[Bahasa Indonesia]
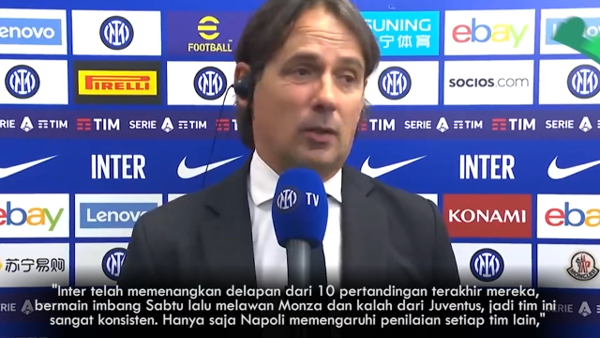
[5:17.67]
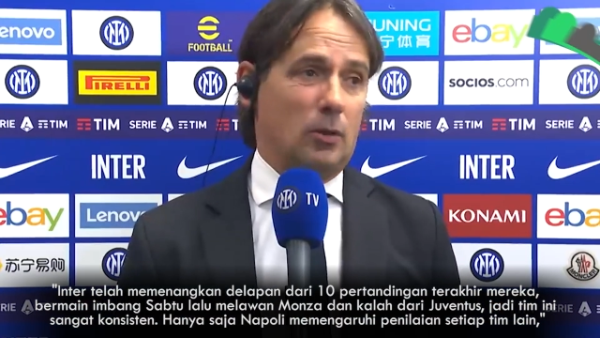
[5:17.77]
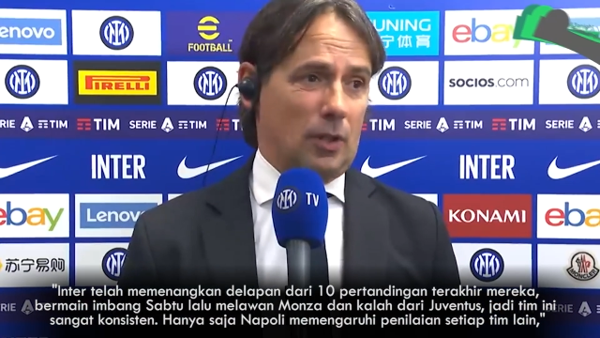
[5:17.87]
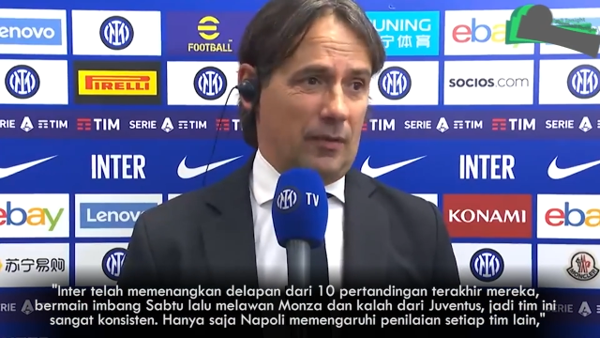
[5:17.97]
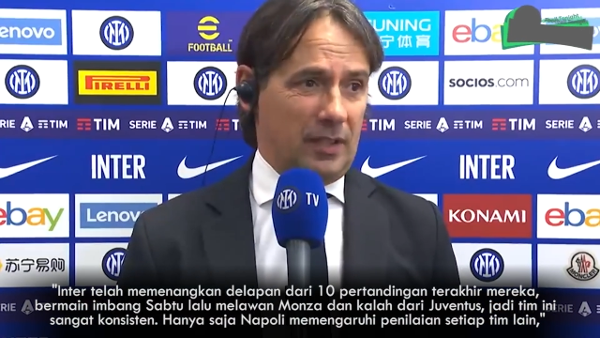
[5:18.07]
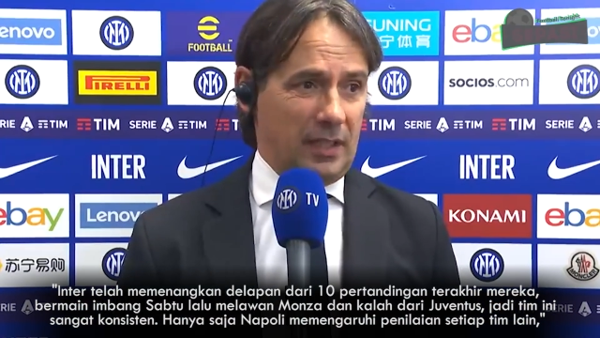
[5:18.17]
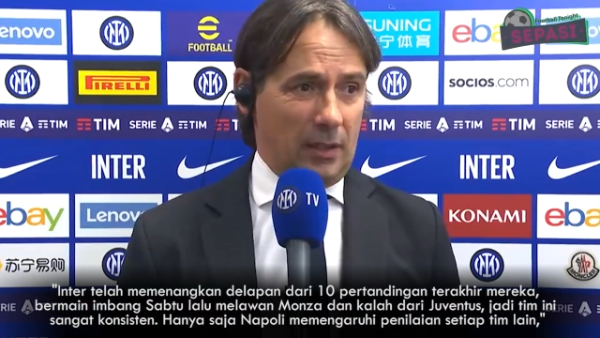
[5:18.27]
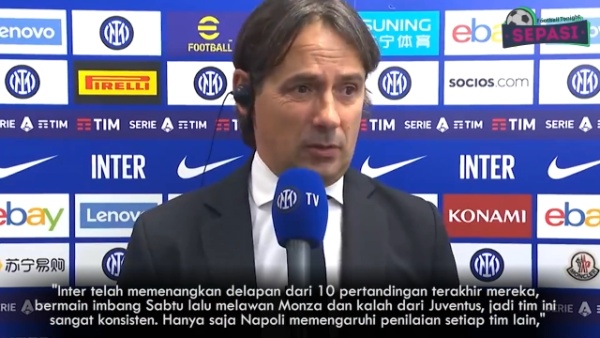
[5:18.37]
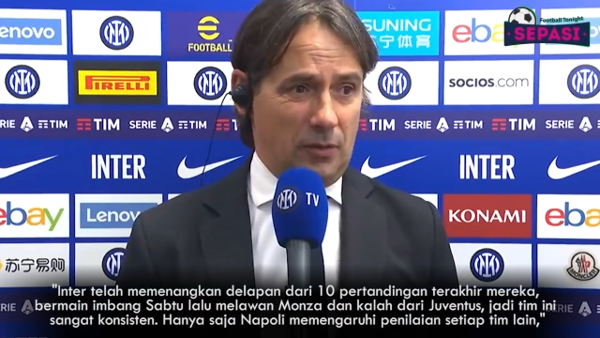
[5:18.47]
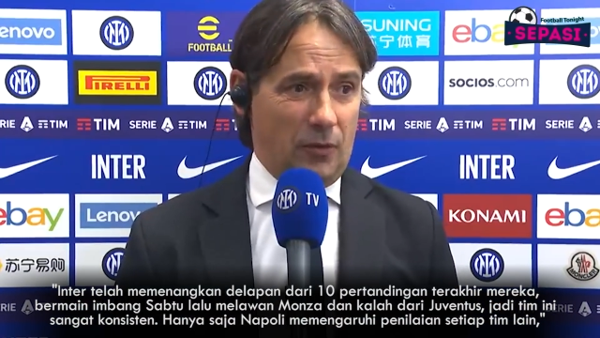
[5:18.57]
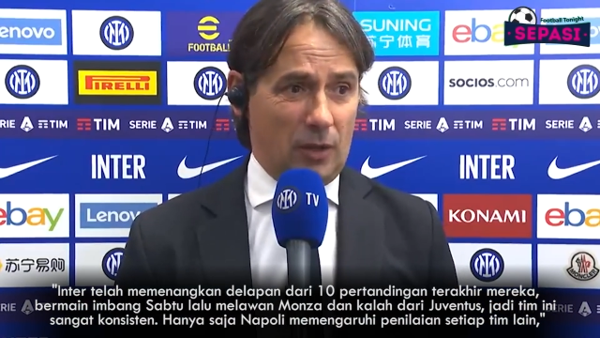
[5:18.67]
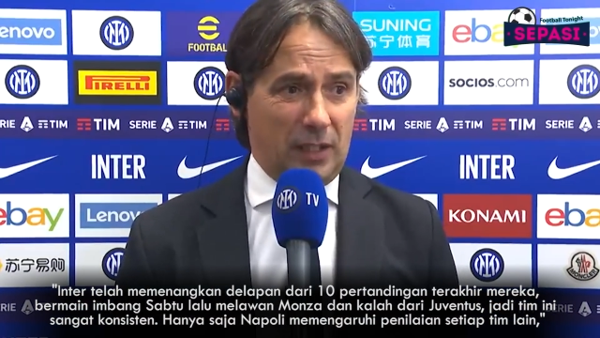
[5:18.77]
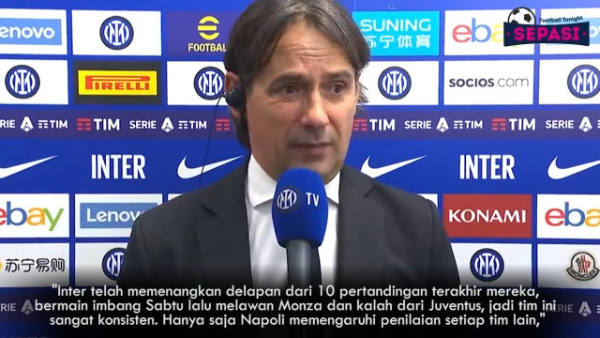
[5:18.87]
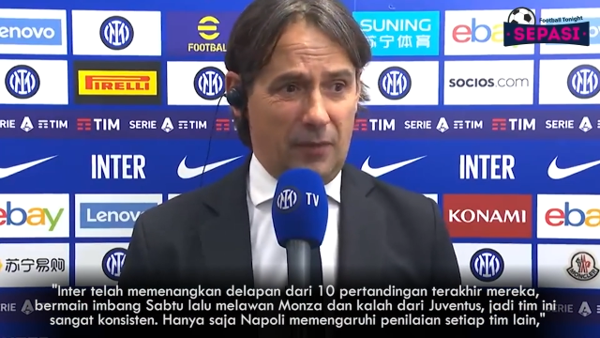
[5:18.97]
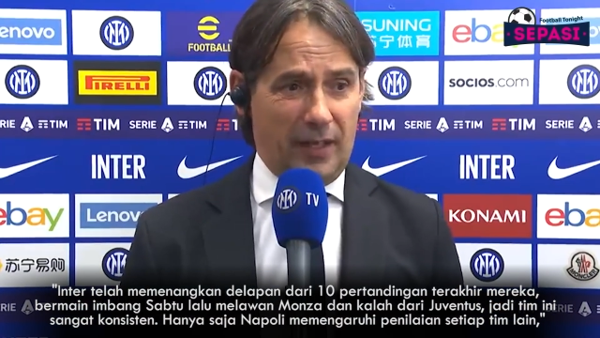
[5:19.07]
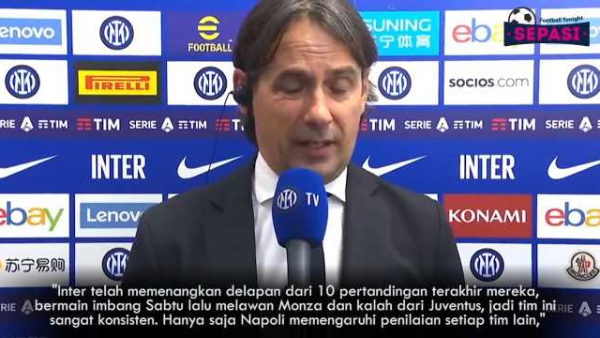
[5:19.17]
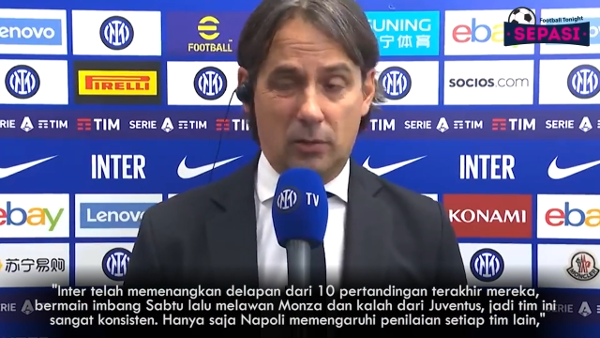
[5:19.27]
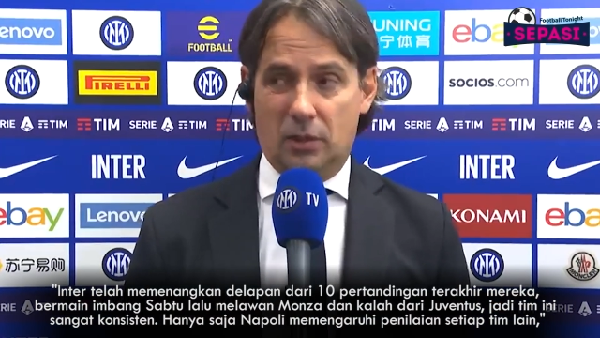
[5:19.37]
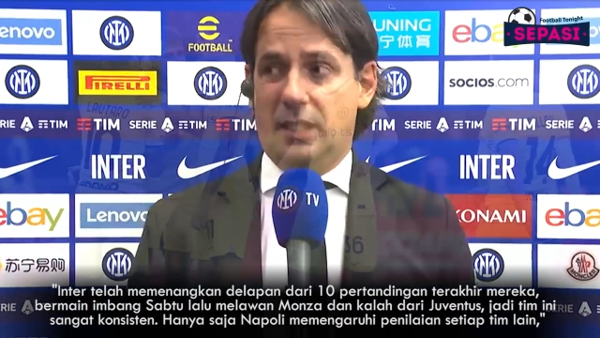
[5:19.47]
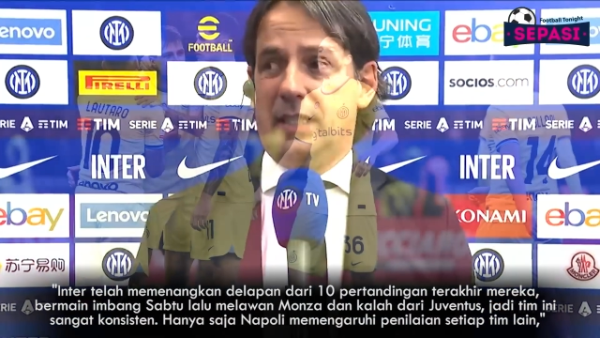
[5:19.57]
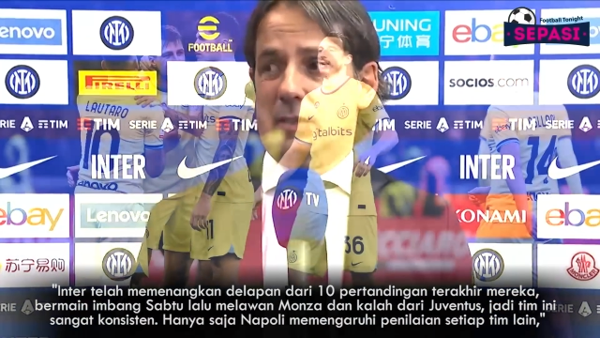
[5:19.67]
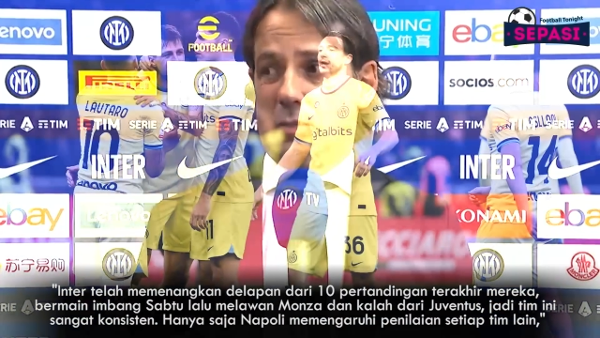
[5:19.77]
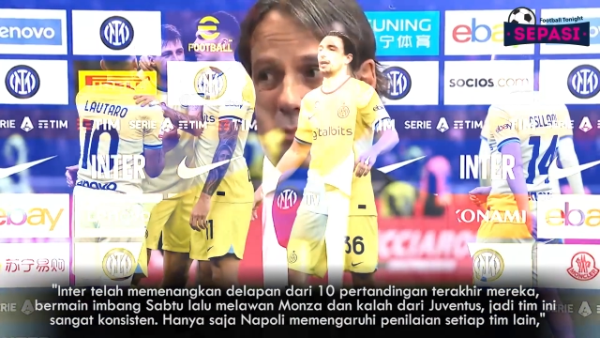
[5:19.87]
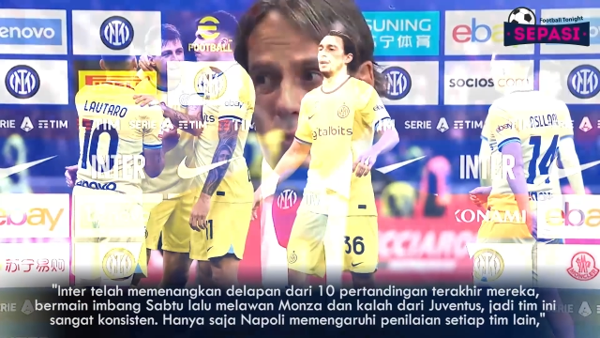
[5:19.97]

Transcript: terakhir mereka, bermain imbang Sabtu